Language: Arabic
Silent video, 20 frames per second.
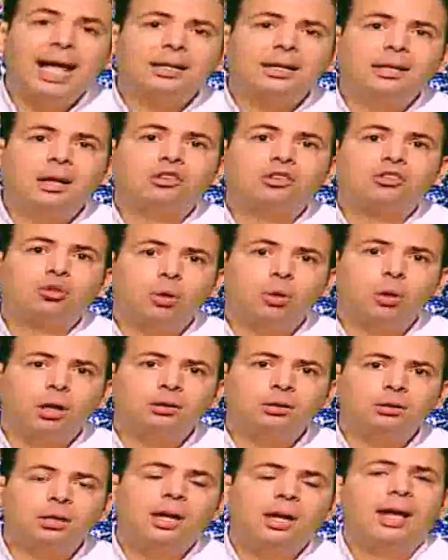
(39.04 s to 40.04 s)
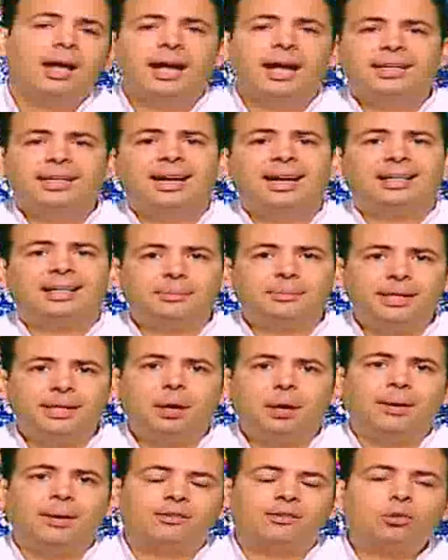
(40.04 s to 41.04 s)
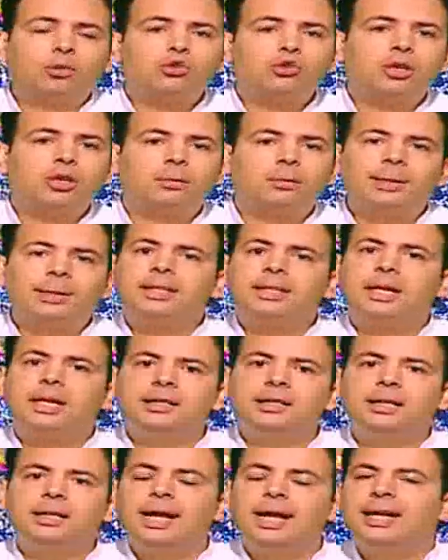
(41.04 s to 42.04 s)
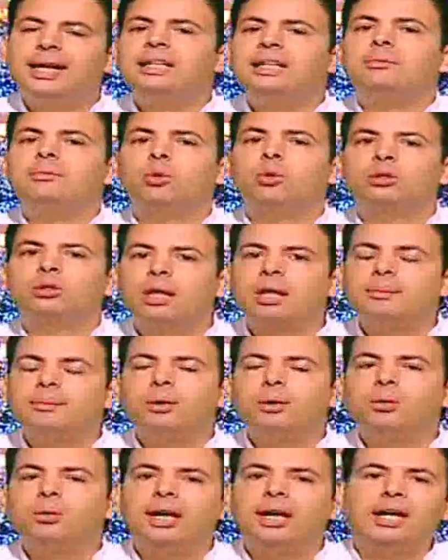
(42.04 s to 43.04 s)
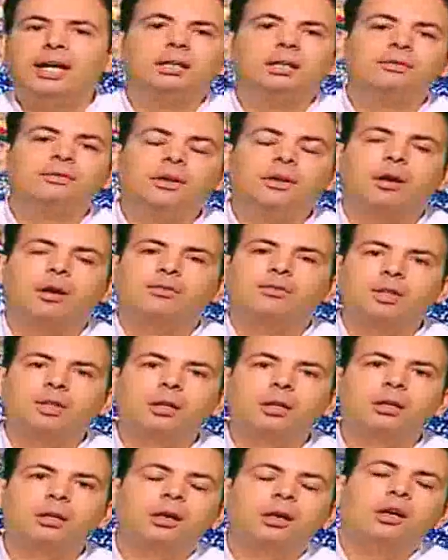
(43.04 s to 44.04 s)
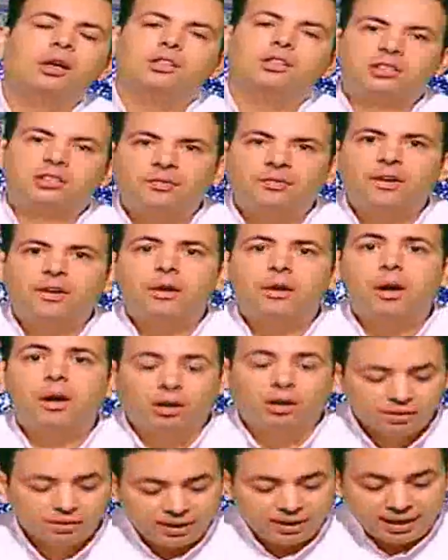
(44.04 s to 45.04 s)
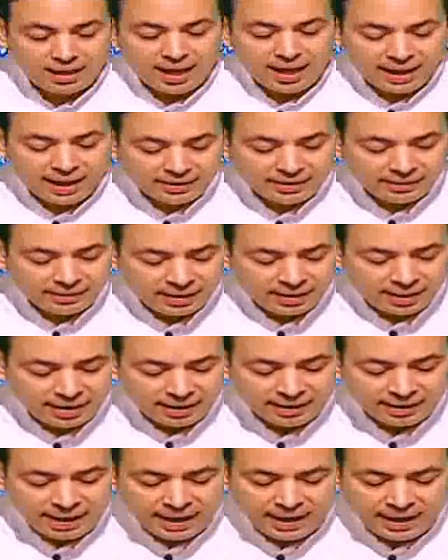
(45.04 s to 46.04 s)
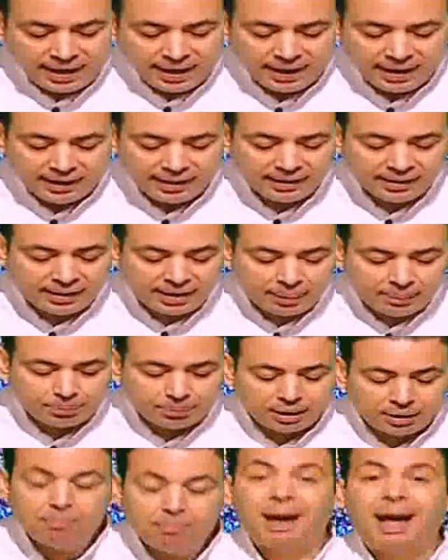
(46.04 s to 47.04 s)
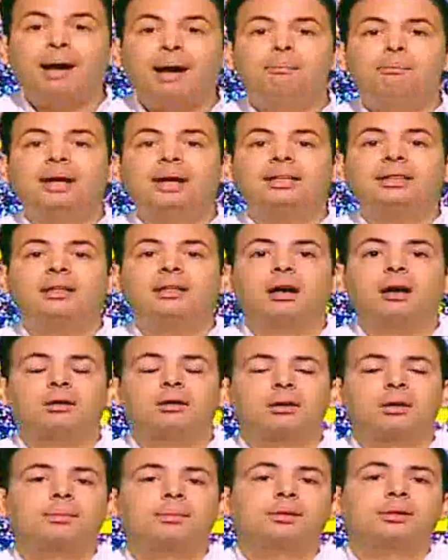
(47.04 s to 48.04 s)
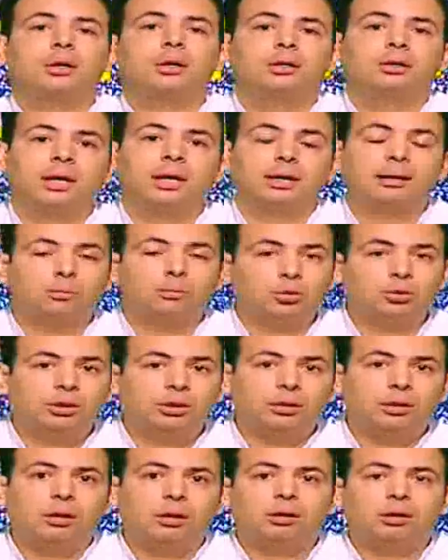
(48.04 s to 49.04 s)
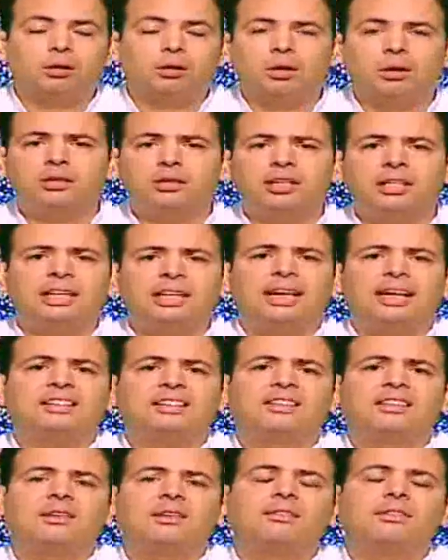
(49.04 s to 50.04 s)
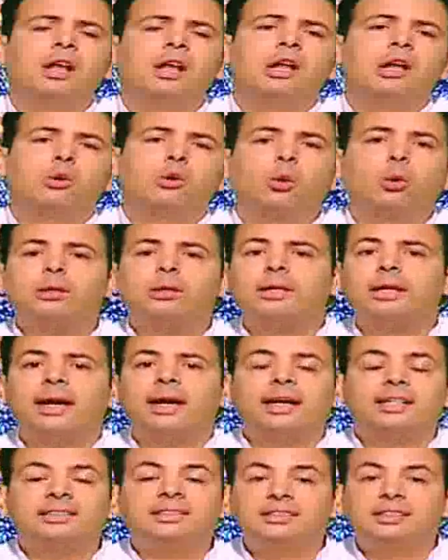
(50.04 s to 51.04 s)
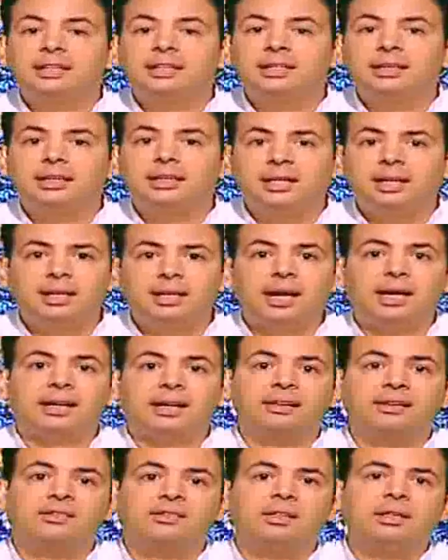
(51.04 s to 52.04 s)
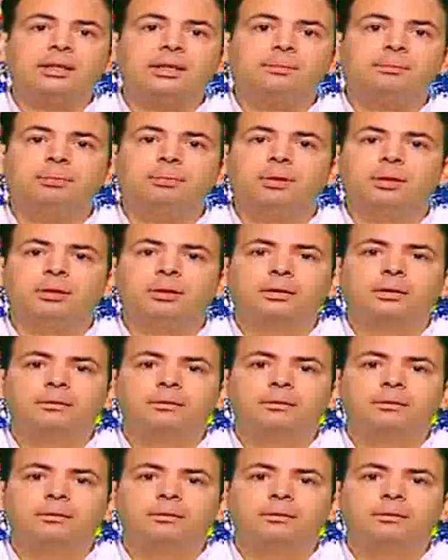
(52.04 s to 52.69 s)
الاصوات الاعلاميه او على السوشيال ميديا ان الاهلي مكتمل والاهلي فيه افضل صفقات الى ان جاء الكابتن محمد رمضان المدير الرياضي لينسف كل هذه الاكاذيب